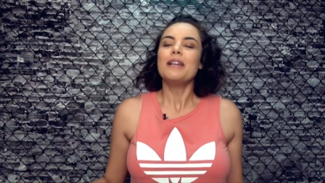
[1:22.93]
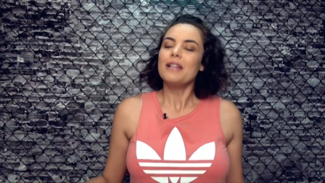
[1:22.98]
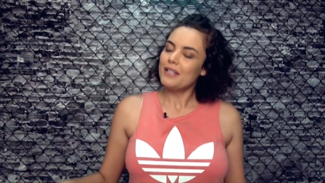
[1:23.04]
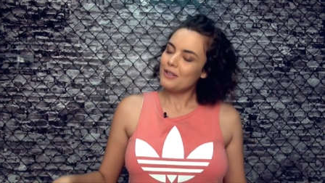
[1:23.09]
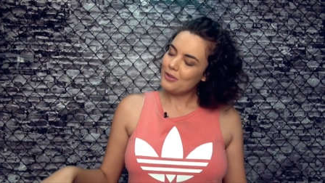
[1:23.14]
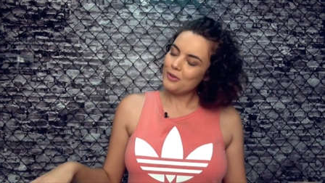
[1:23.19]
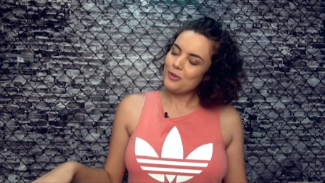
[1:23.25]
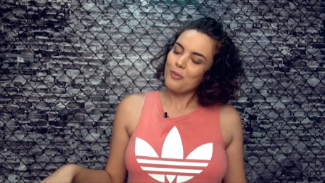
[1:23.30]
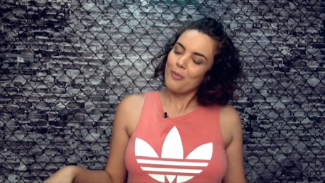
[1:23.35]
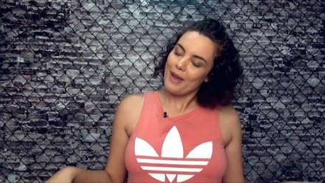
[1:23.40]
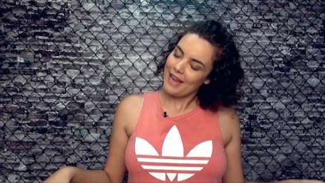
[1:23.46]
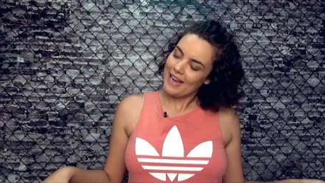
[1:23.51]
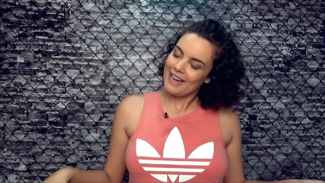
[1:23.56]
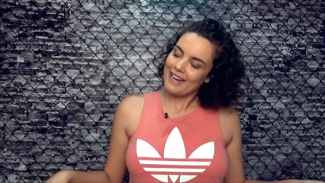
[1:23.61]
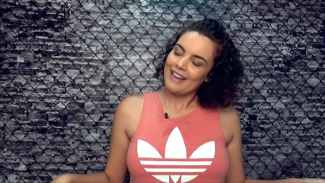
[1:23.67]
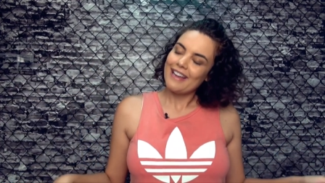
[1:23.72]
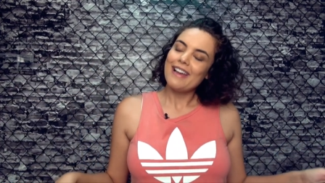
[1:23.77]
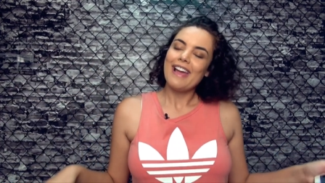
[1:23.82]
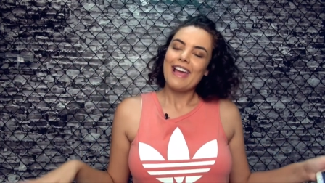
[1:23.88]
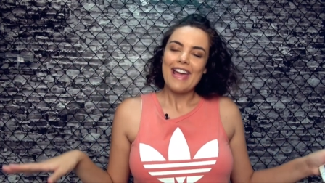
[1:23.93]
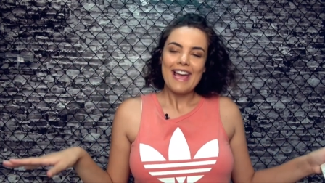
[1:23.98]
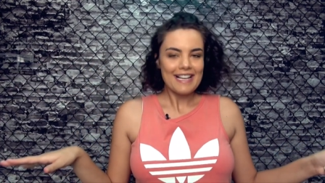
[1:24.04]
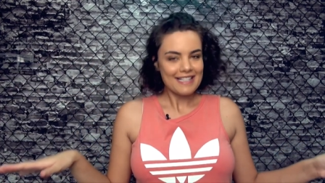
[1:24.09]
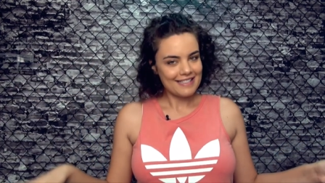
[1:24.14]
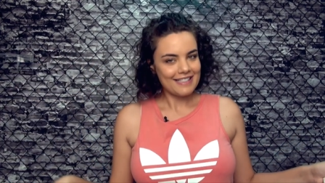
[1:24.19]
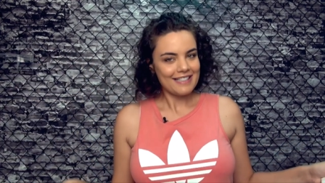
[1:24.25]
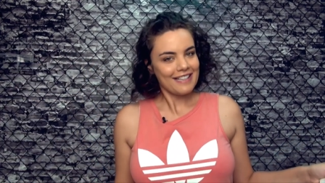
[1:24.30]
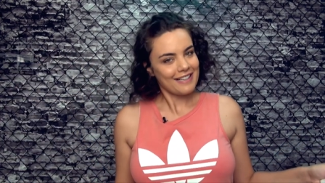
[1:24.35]
E tudo bem, é
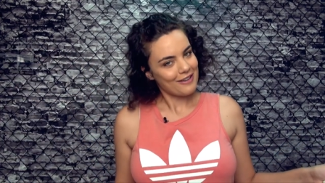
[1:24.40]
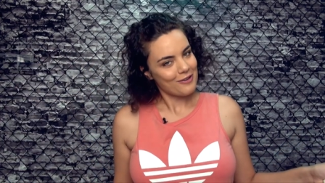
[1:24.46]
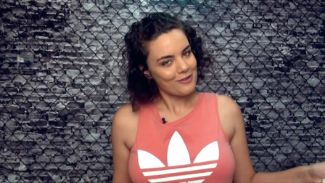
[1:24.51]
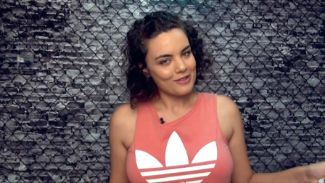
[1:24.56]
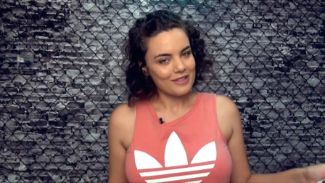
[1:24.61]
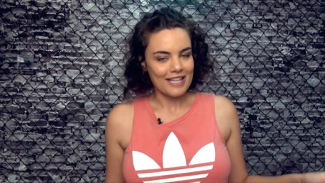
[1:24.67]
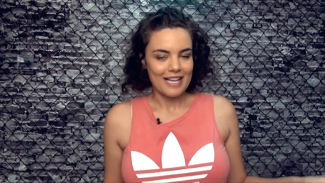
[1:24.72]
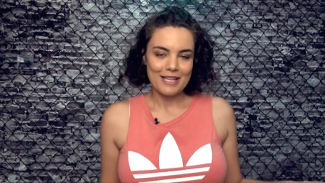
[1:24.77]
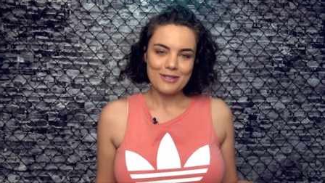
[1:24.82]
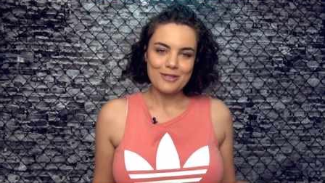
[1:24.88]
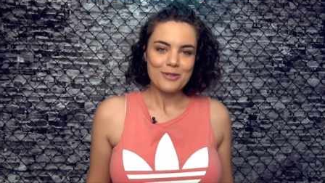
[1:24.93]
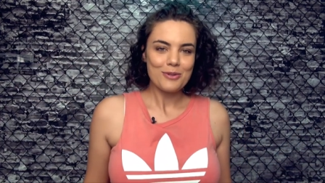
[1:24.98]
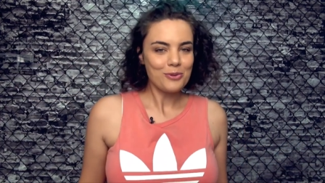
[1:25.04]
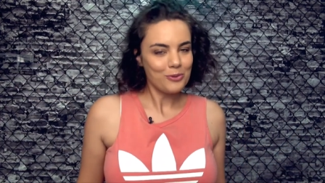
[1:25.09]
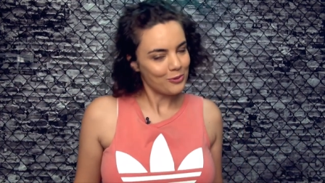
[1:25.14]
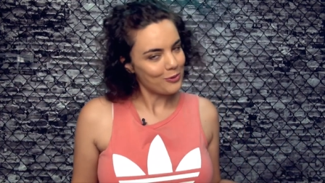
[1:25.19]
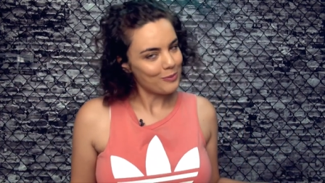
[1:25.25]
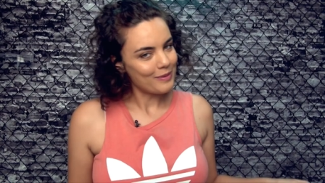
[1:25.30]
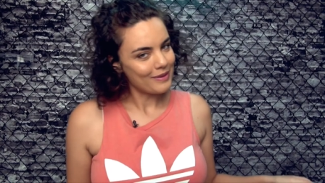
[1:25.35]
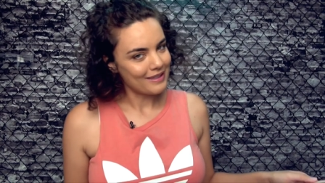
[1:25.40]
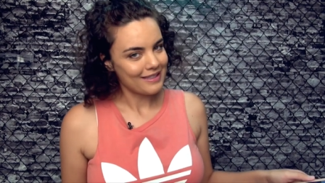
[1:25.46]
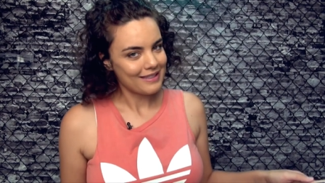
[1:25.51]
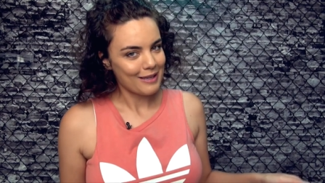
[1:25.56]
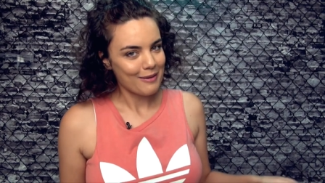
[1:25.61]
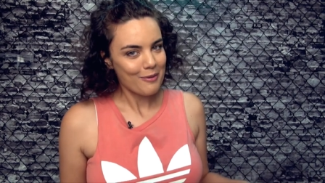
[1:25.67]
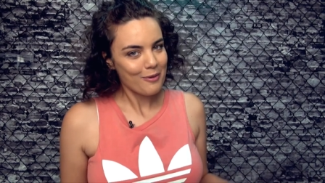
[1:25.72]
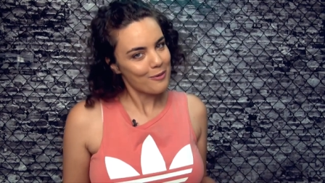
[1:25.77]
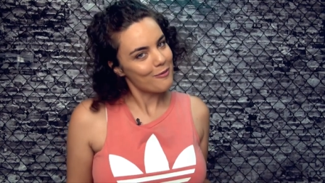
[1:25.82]
assim que acontece YouTube, vocês
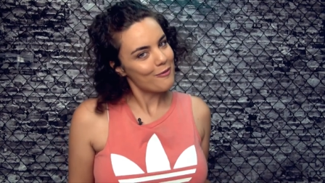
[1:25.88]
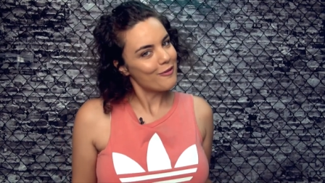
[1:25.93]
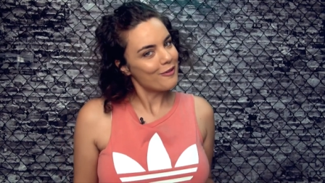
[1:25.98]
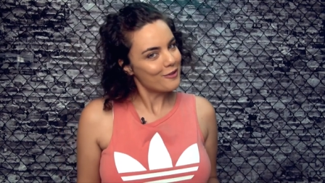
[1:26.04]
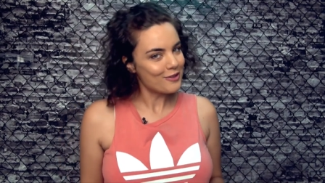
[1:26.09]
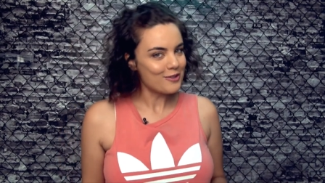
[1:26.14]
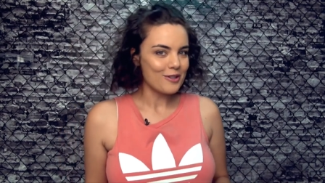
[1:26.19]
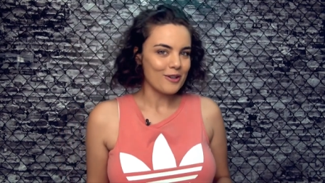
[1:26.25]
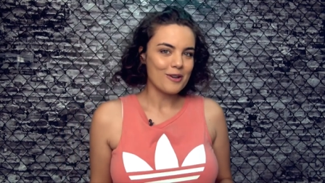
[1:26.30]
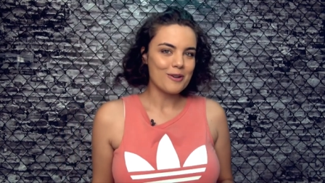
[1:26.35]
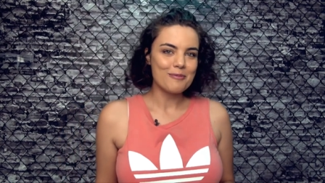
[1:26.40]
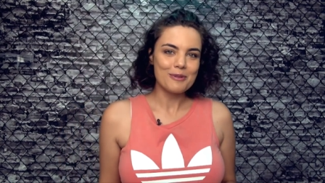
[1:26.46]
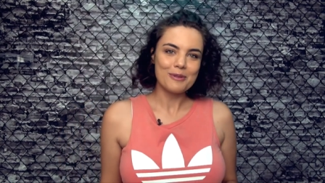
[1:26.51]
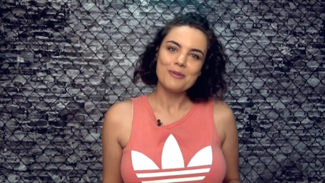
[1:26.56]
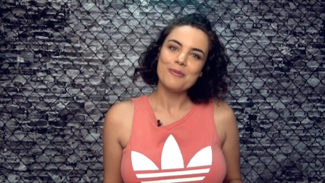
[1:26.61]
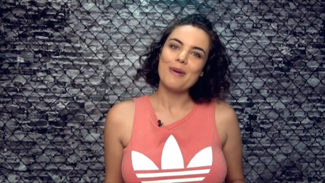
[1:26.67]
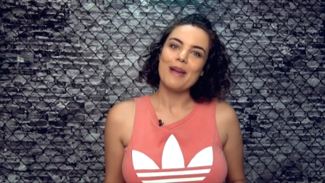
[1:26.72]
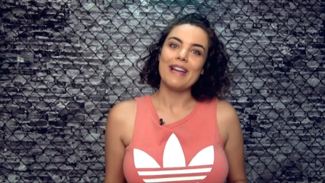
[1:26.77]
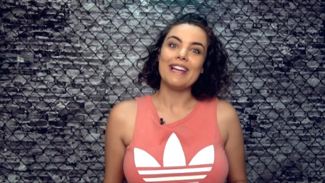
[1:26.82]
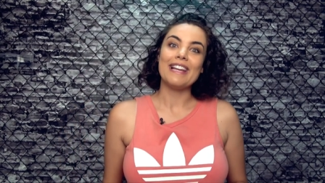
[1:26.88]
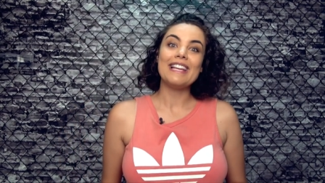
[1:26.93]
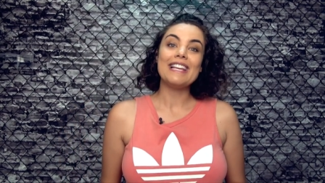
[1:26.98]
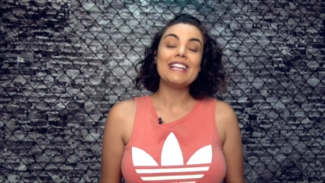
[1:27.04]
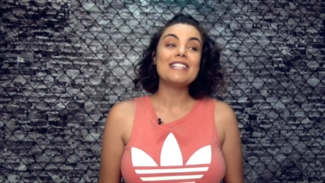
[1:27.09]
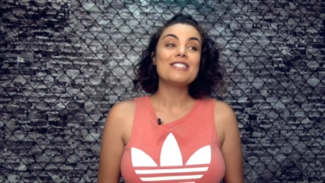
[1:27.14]
sabem como funciona muito bem.